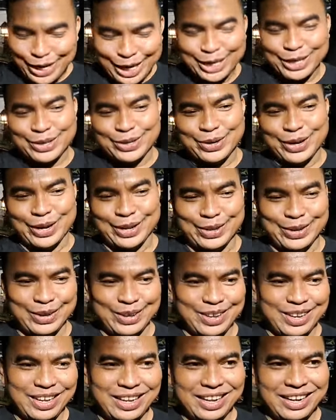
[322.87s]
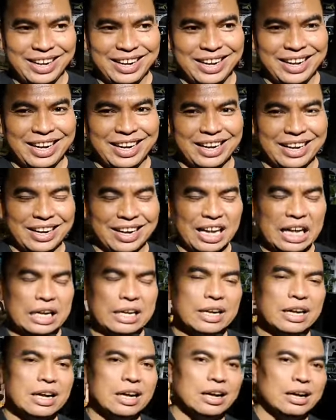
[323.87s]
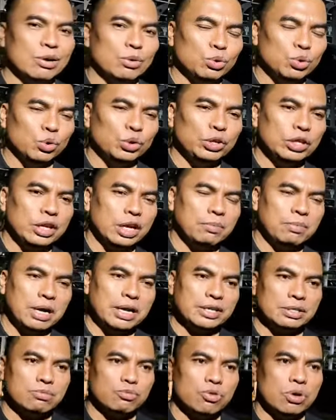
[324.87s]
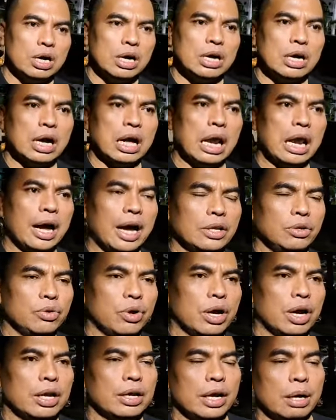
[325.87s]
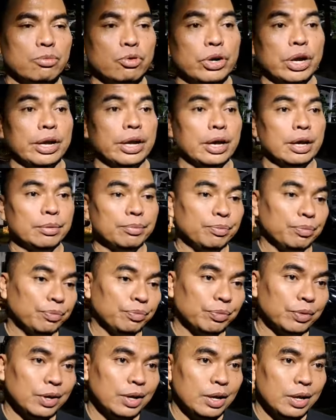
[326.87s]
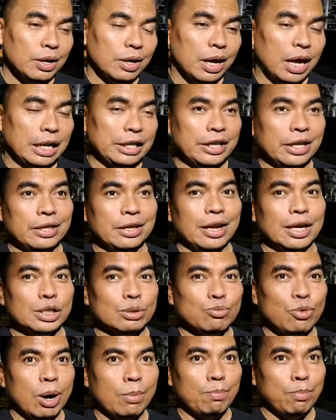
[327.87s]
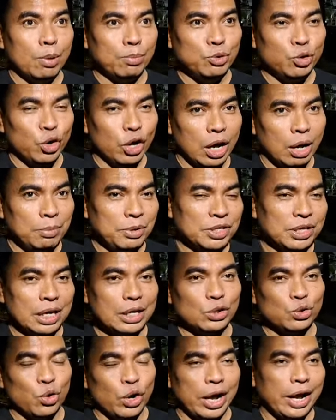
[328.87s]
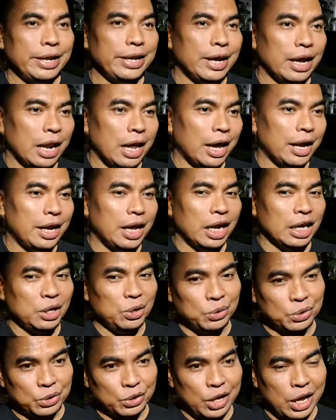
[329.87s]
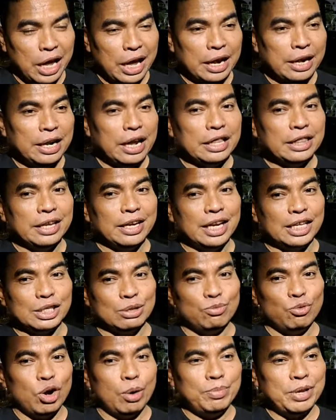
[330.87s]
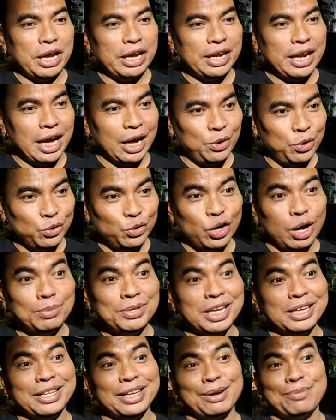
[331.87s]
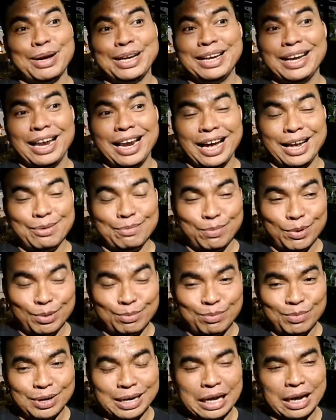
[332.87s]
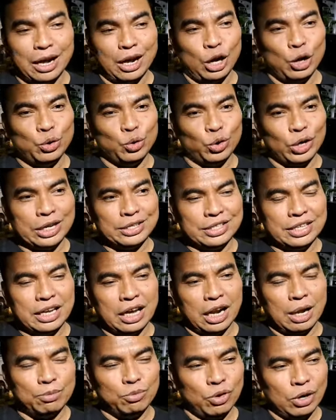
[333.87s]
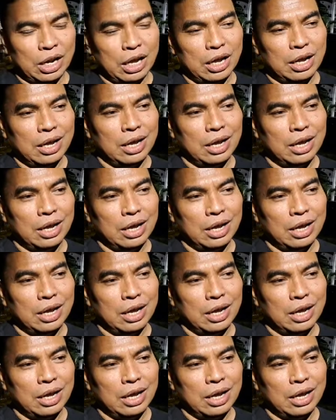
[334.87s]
itu gitu karena untuk diterima di semua kalangan juga kan nggak mudah ya artinya tidak semua pop juga bisa disukai di kalangan dangdut dan tidak semua penyanyi dangdut juga bisa diterima di kalangan pop nah kalau untuk Lesti alhamdulillah